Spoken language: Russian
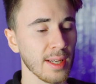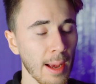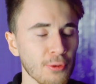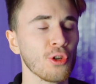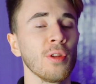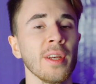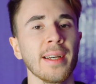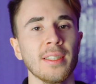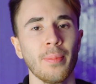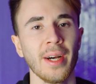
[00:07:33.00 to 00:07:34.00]
с копченой
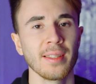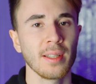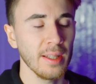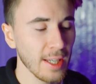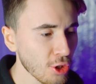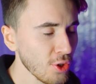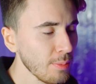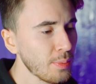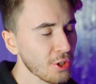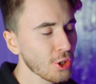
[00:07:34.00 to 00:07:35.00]
колбаской. Я же
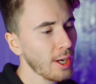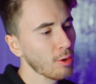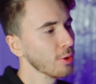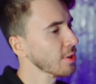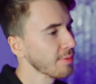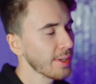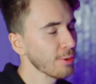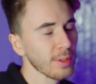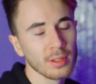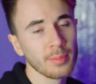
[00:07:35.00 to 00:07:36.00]
не бич какой-то с
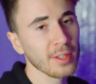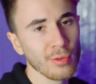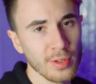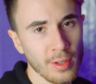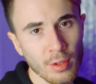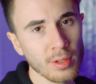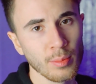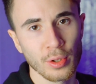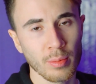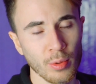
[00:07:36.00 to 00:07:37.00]
вареной колбасой.
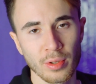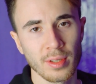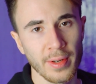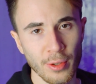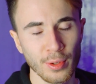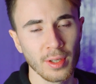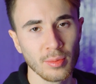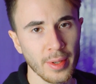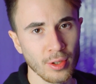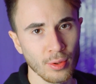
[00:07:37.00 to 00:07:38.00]
Серьезно, бутерброды с вареной
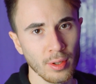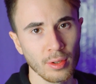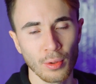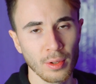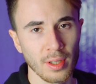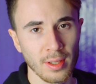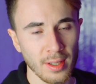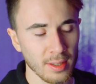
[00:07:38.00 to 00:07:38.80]
колбасой, кто-то их